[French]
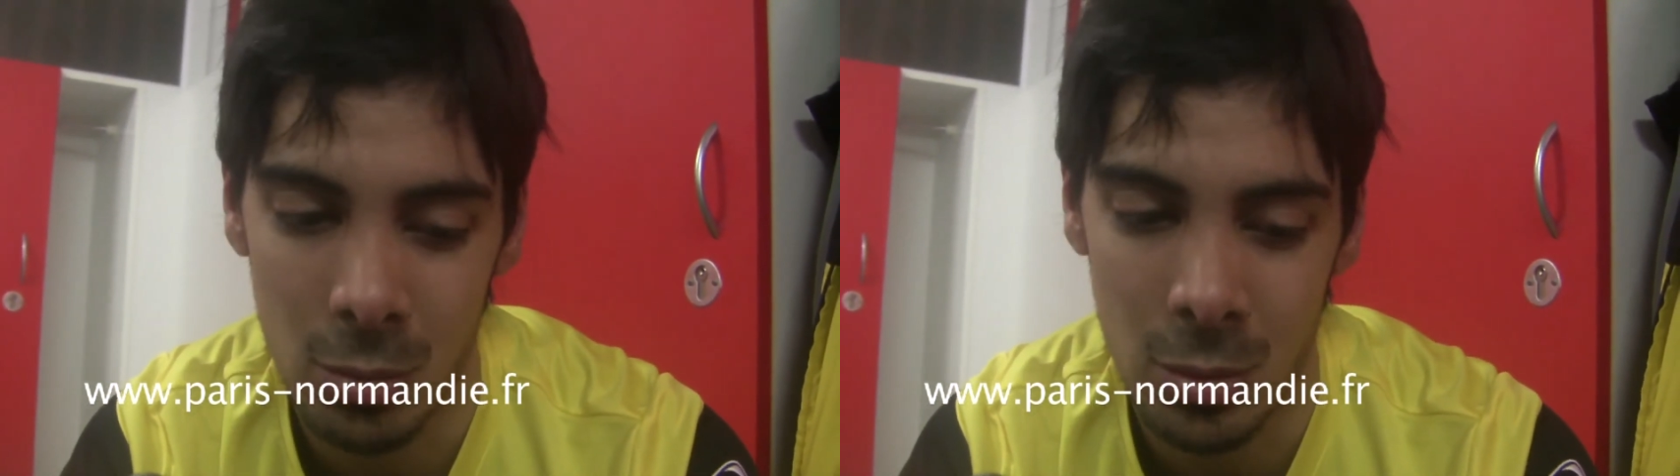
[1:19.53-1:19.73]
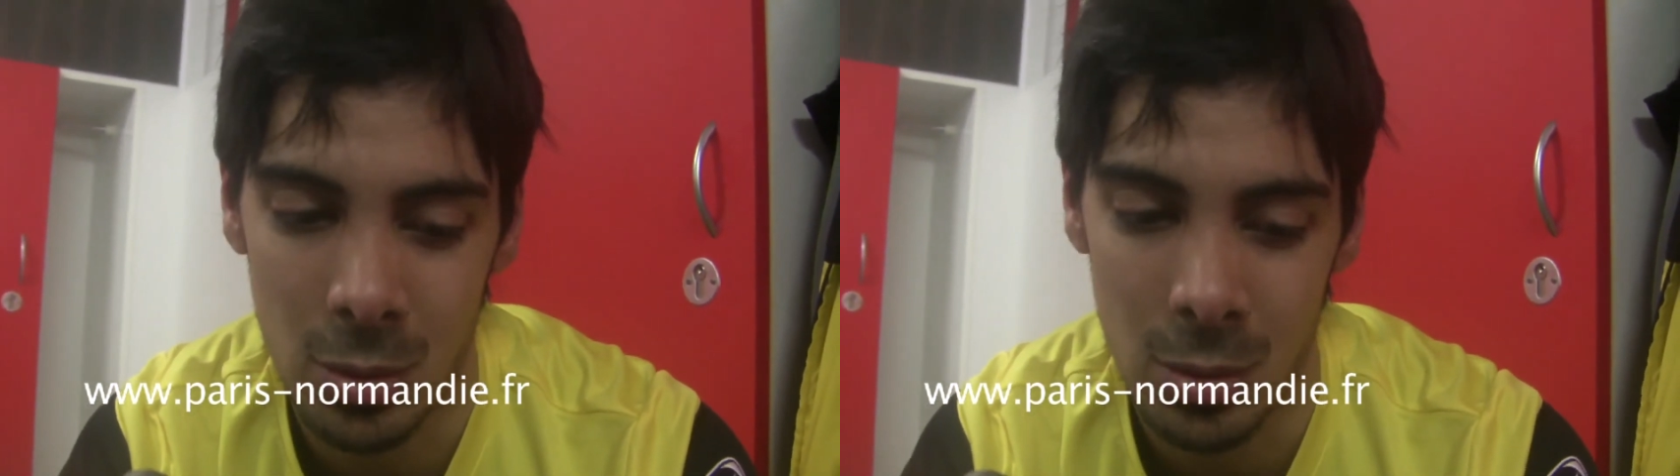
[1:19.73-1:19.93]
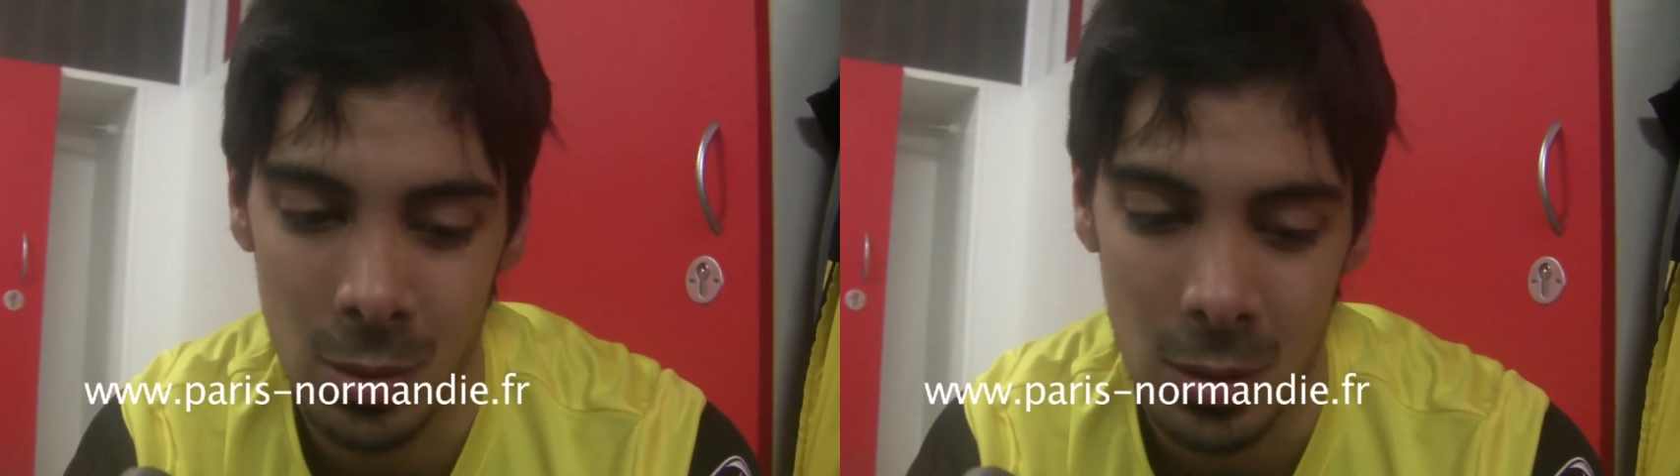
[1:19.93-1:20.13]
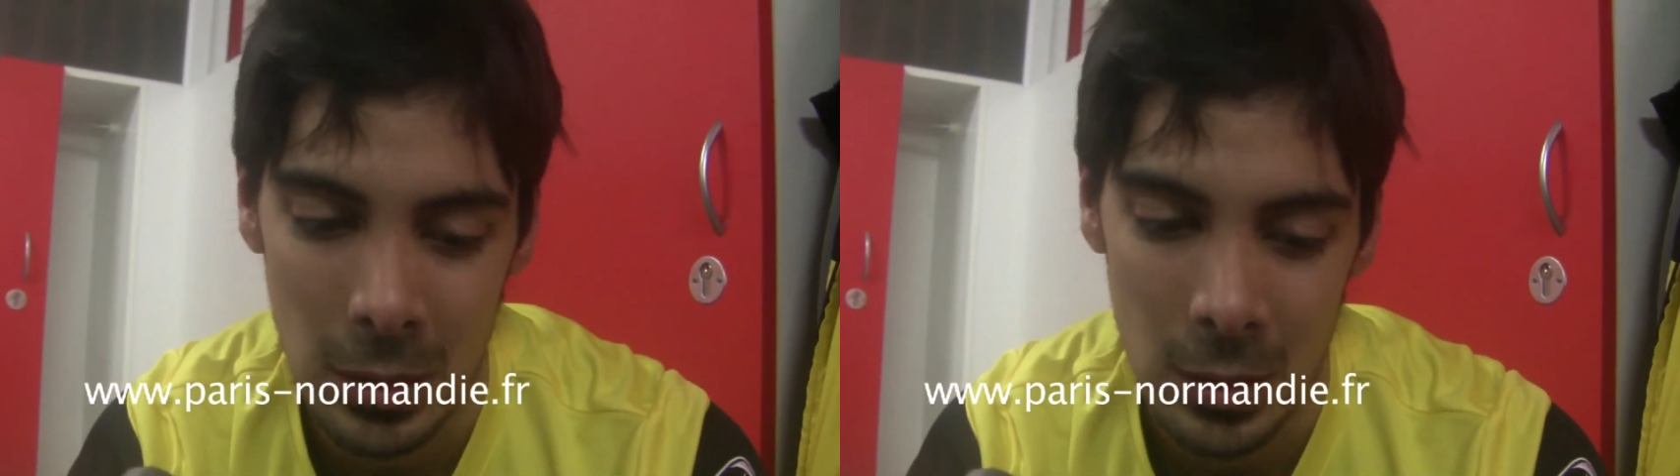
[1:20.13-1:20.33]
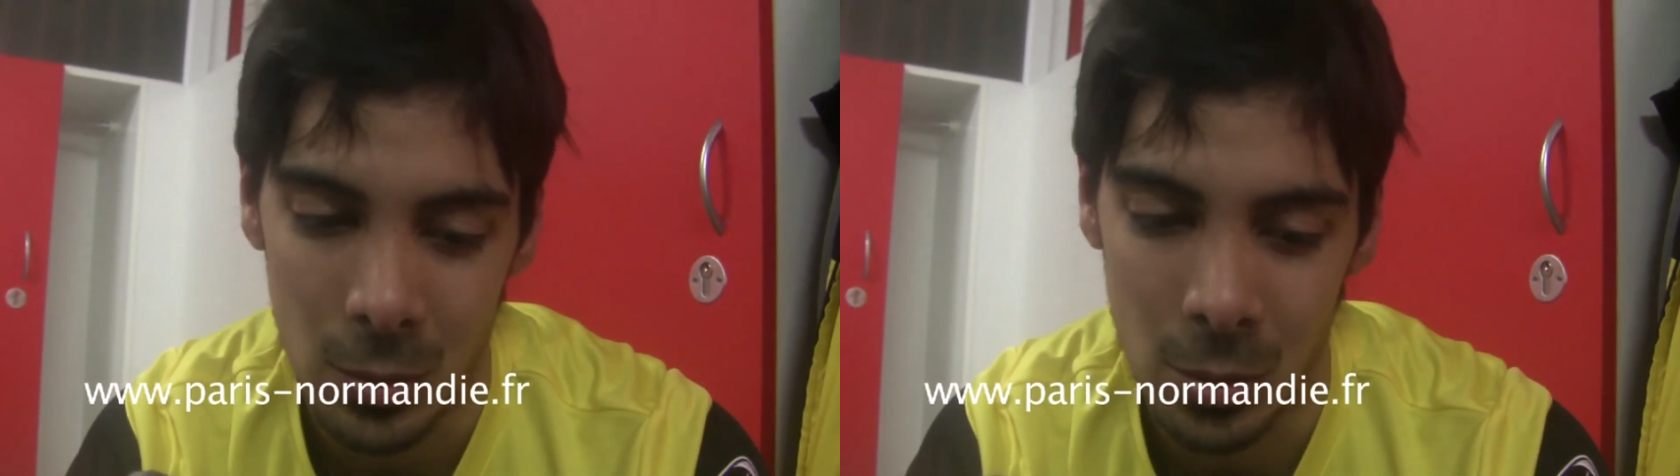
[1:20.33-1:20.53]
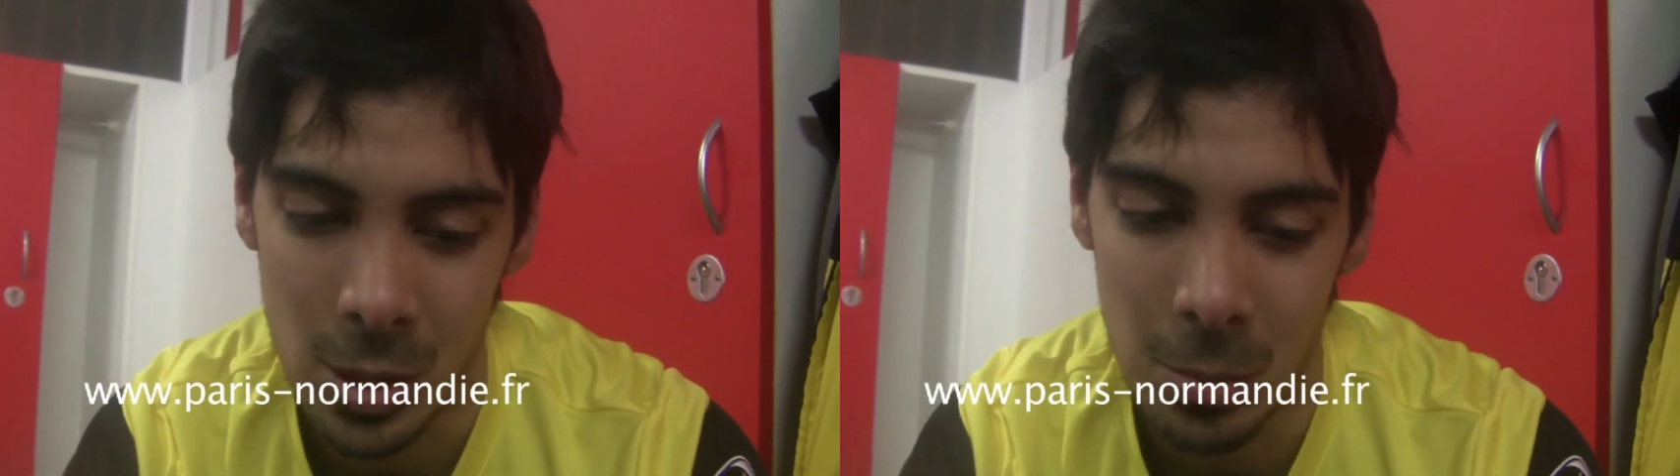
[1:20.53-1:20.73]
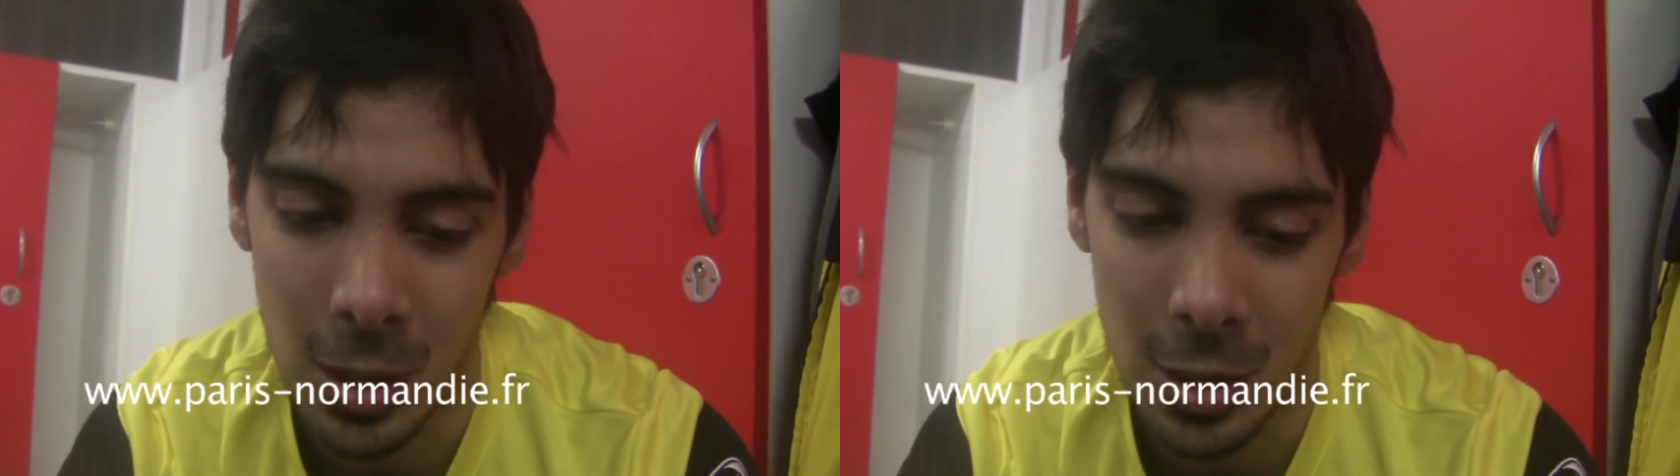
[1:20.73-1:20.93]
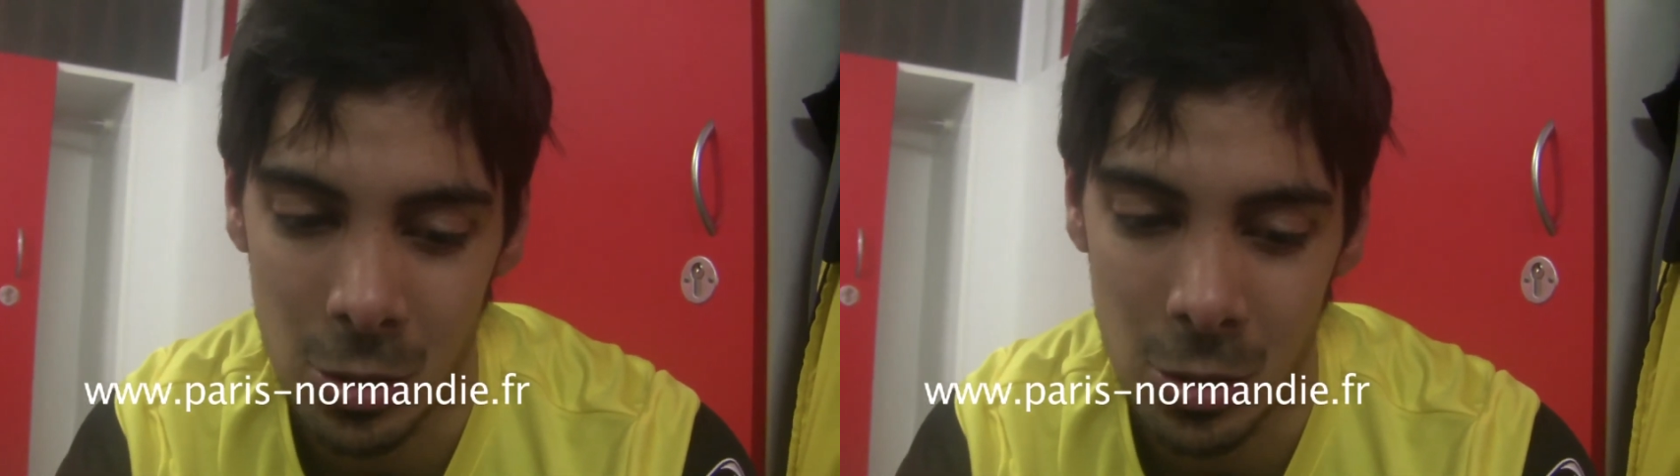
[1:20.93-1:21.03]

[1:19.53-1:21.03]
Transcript: Donc donc c'est bien.